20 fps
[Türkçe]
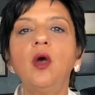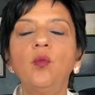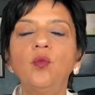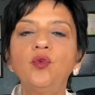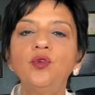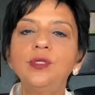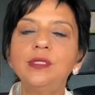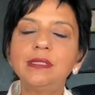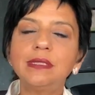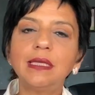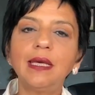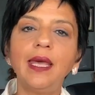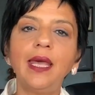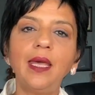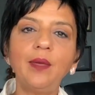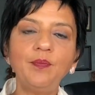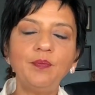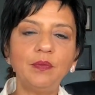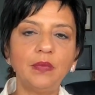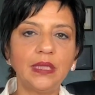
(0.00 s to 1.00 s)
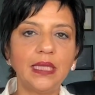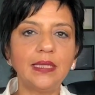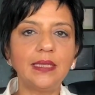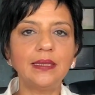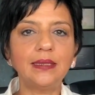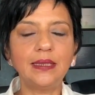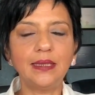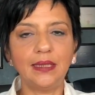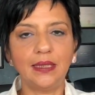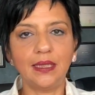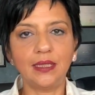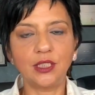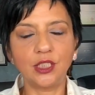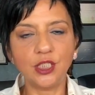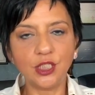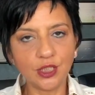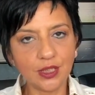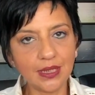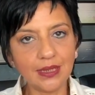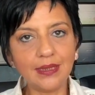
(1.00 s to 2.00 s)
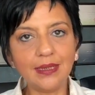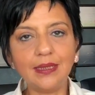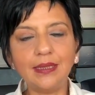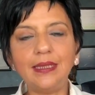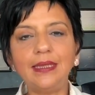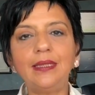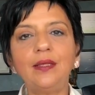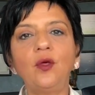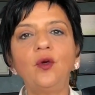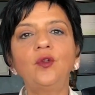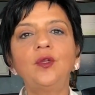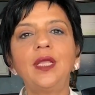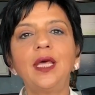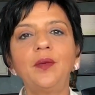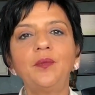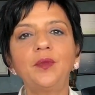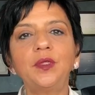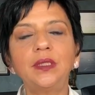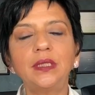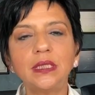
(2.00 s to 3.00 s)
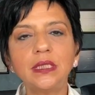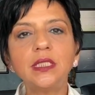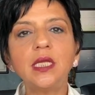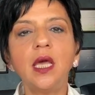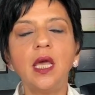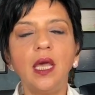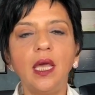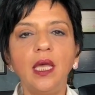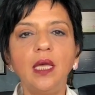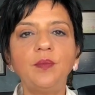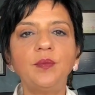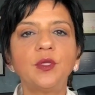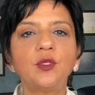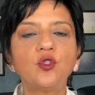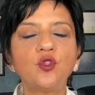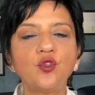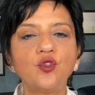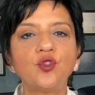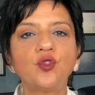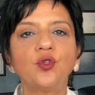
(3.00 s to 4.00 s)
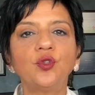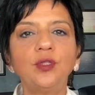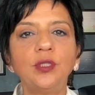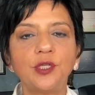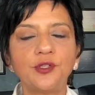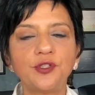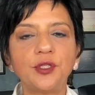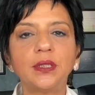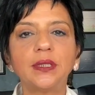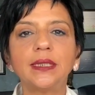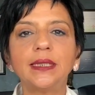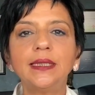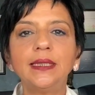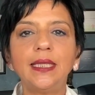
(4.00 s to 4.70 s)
Bu risk hem genetik geçiş nedeniyle önemlidir hem de çocuğun yaşadığı,